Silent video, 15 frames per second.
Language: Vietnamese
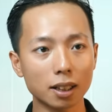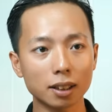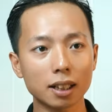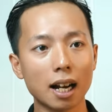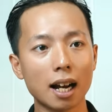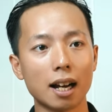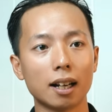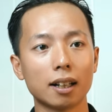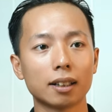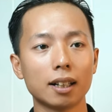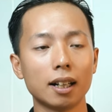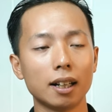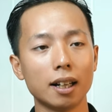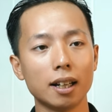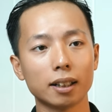tất cả
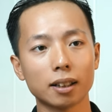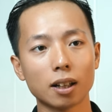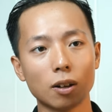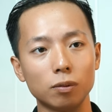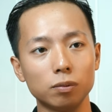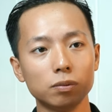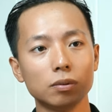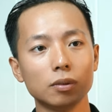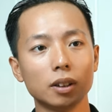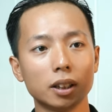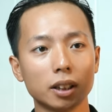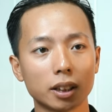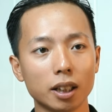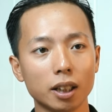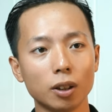các hệ thống
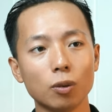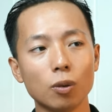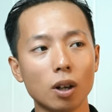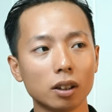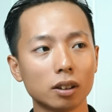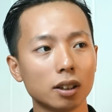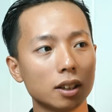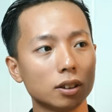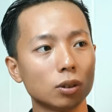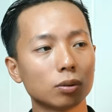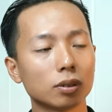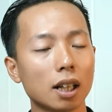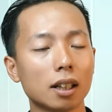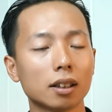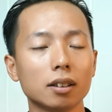keyword để chúng
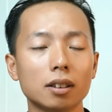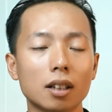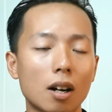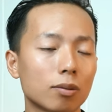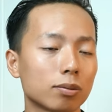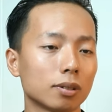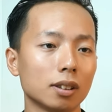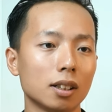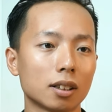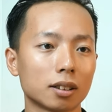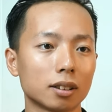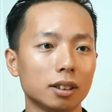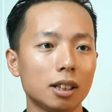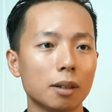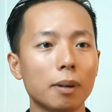ta tự học được
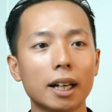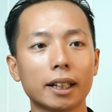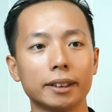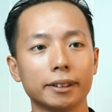nhiếp ảnh.